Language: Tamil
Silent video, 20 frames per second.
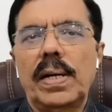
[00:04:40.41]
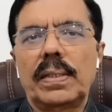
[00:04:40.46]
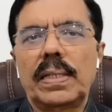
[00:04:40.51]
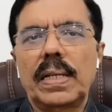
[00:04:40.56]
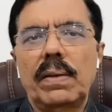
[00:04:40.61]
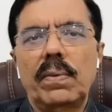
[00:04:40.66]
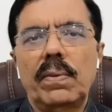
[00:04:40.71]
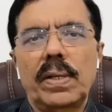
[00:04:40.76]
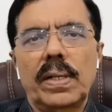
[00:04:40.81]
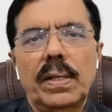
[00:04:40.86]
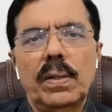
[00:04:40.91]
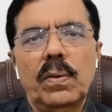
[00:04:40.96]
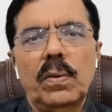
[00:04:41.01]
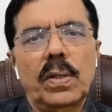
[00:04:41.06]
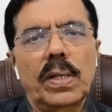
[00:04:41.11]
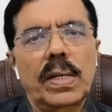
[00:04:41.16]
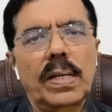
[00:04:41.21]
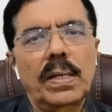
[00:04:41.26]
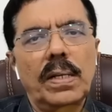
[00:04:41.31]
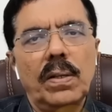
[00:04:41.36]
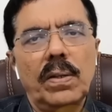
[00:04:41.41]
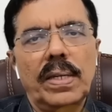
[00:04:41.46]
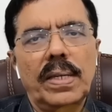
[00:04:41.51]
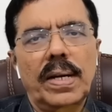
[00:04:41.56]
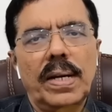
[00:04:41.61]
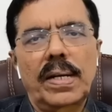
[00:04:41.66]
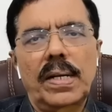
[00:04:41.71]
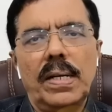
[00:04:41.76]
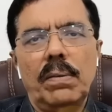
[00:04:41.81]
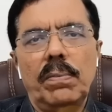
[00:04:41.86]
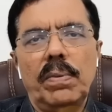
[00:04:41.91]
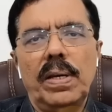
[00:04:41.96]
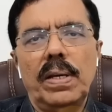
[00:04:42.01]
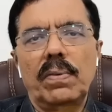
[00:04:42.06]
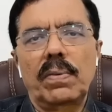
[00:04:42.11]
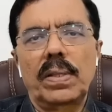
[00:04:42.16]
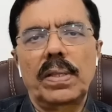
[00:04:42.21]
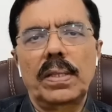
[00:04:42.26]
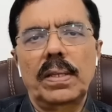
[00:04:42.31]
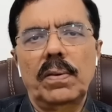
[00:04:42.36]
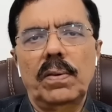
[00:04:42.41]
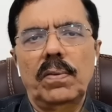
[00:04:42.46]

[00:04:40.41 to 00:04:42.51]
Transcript: தலைவர்னு இன்னும் இரண்டு பேர் வந்து